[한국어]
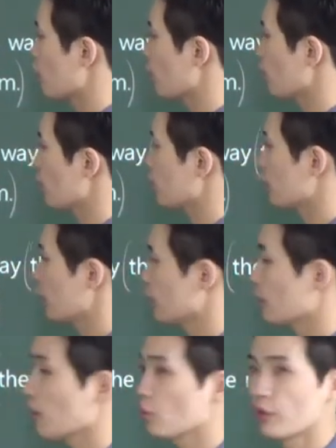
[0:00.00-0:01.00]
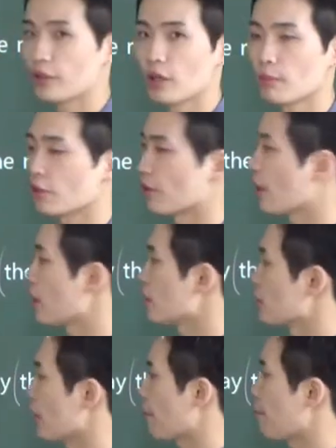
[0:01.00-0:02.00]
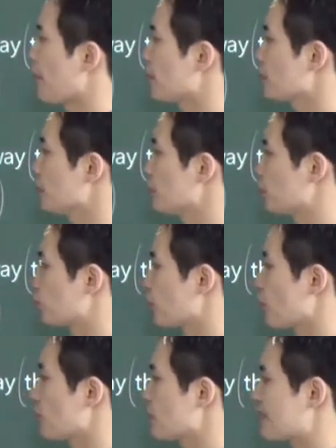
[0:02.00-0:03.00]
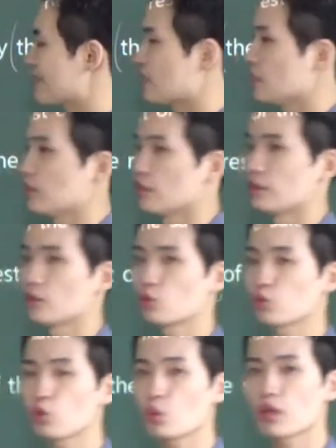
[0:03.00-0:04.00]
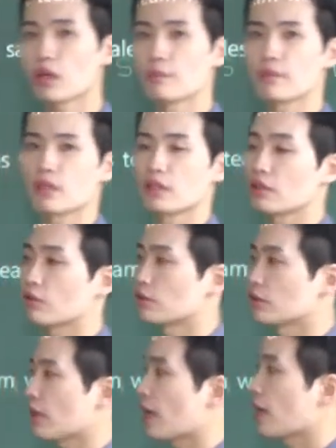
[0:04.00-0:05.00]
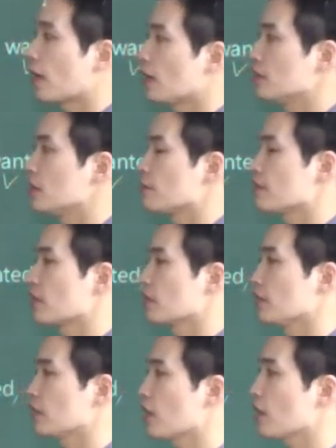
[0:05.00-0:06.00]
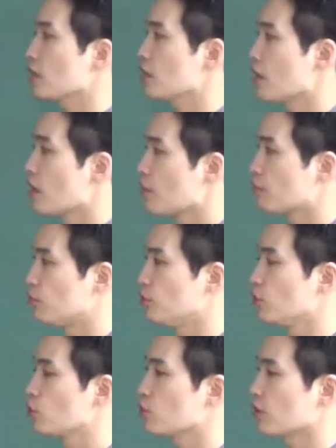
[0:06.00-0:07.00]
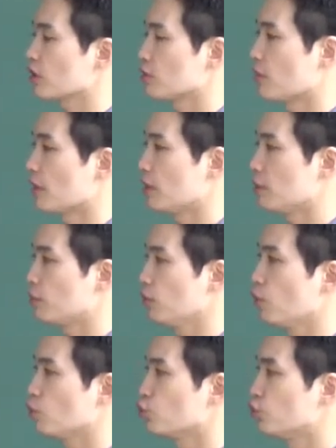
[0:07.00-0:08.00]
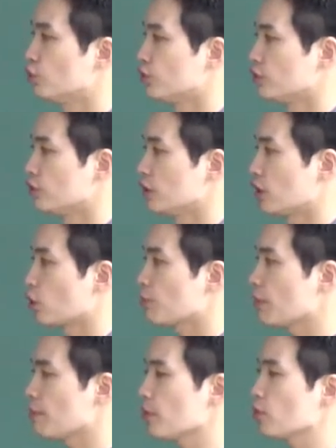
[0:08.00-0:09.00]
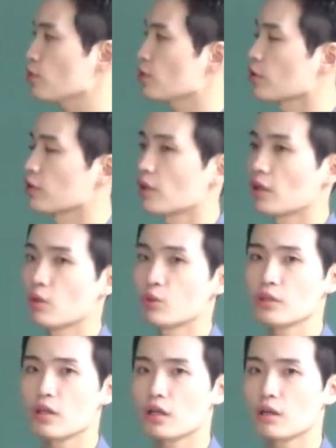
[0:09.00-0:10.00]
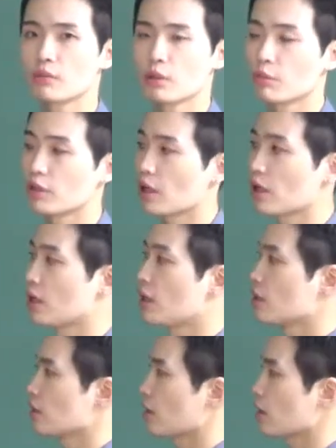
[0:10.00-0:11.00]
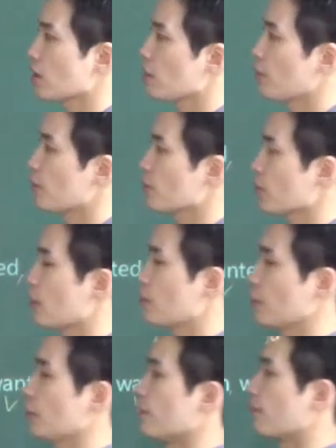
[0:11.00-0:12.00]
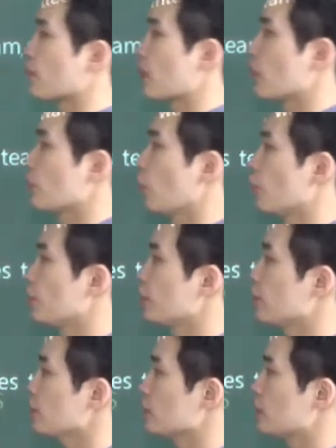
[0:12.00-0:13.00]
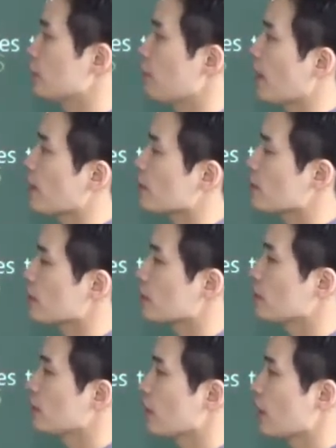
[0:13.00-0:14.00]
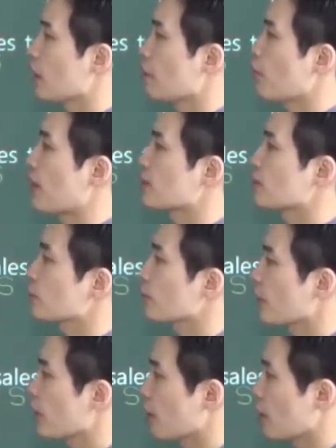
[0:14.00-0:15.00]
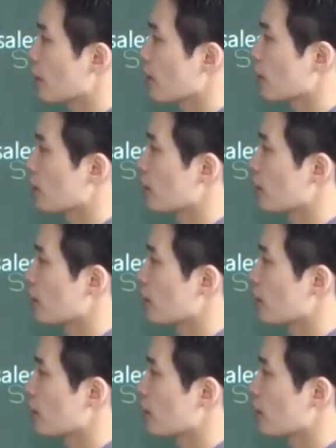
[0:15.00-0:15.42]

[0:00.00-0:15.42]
표현을 했다. 왜냐하면 나팔은 부러지는 수동의 입장이거든. 당하는 입장이니까 블로우라는 말을 블로운이라고 PP로 적었다라고 생각하면 됩니다. 자, 다시 한번 해석하면은 너는 그 방식을 봤어야 해.